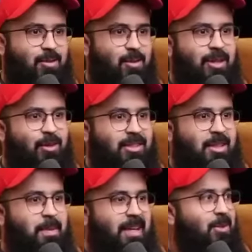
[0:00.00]
हैं सुनने तो किसी
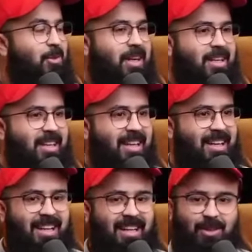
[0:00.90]
को पढ़ना शुरू कर दे
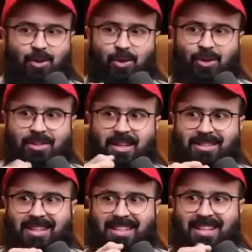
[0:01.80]
तो
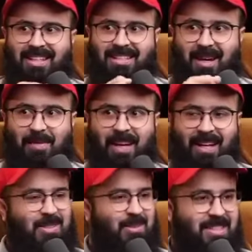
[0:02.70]
चन चन चन चन चाबी
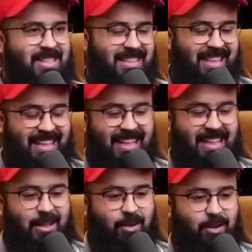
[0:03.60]
आने शुरू हो जाती है
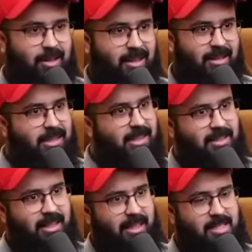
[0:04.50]
लेकिन नहीं जी यहाँ
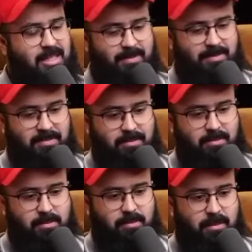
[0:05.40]
से निकल जाए
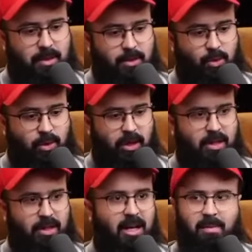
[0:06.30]
तो
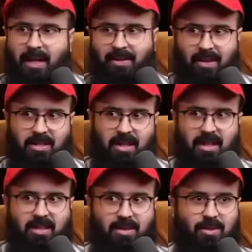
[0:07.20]
एक नान बनाने वाला जा
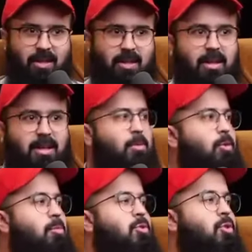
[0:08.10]
रहा था उन्होंने हम्म। कहा कि
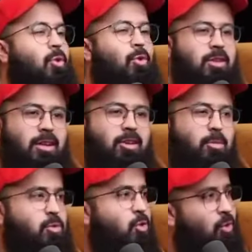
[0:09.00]
क्यों बुजुर्गों को तंग
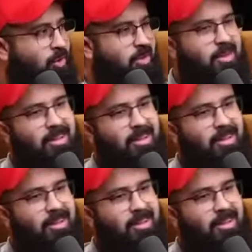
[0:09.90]
करते बुजुर्गों